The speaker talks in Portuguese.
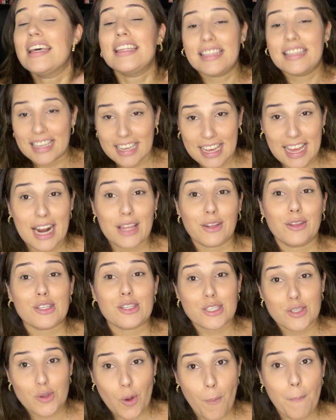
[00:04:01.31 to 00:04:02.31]
daquela
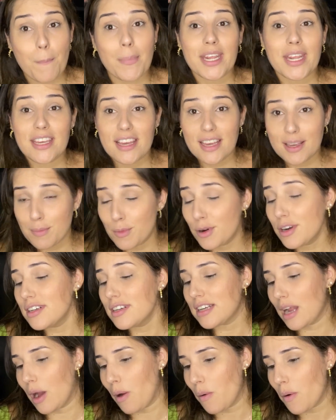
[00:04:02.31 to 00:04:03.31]
noite sombria e
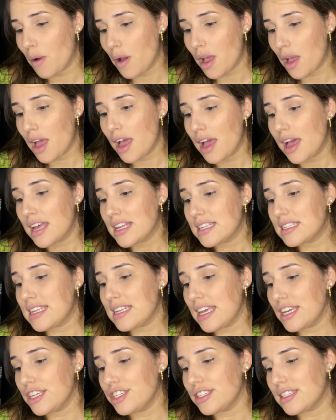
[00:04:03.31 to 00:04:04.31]
mortal.
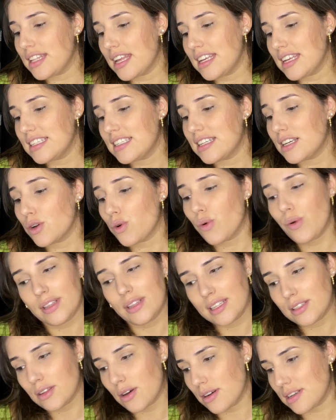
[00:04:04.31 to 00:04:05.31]
Sage tem que ser
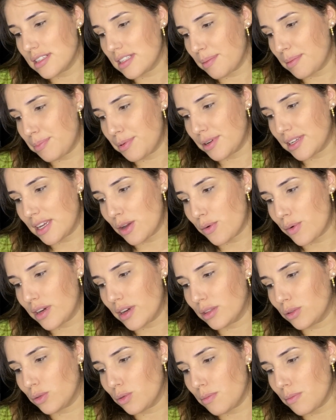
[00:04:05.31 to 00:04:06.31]
cuidadosa, porque
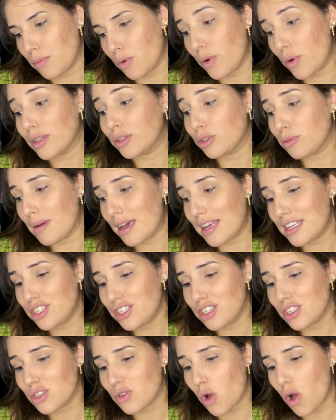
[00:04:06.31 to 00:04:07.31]
quando, quanto mais
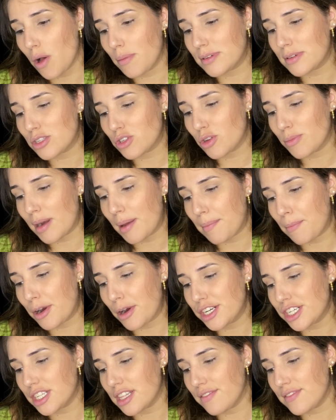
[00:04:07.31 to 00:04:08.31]
descobre sobre a
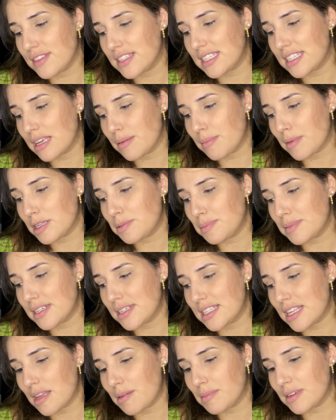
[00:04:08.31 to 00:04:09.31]
morte da vizinha, mais
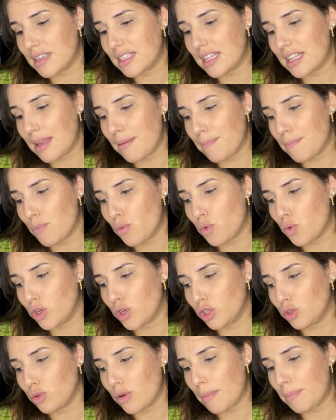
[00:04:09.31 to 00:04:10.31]
percebe que tem
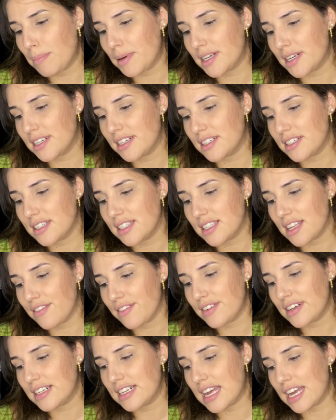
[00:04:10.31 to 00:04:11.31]
muito a perder se a
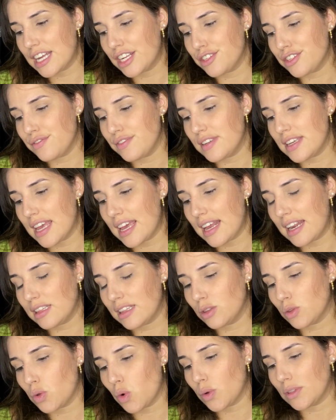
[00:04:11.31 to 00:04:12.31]
verdade vier à
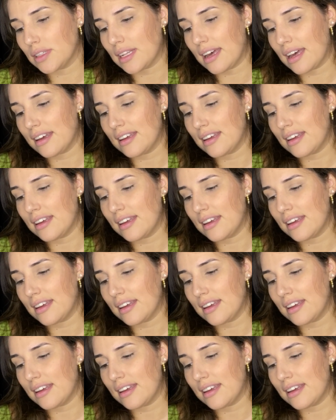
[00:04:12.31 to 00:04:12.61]
tona.